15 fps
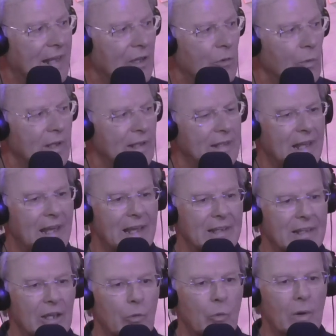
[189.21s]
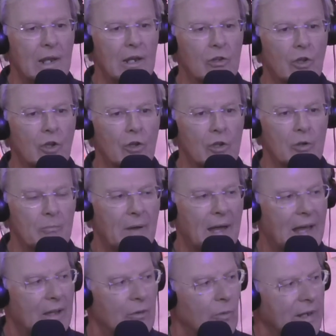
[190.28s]
E quindi anche quel curry
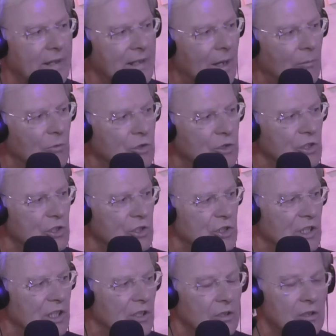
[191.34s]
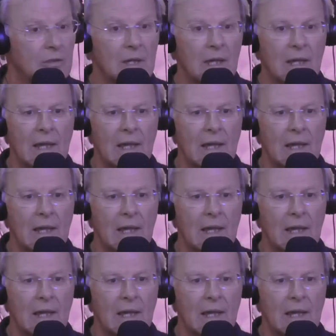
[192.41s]
man, guardiamoci in giro,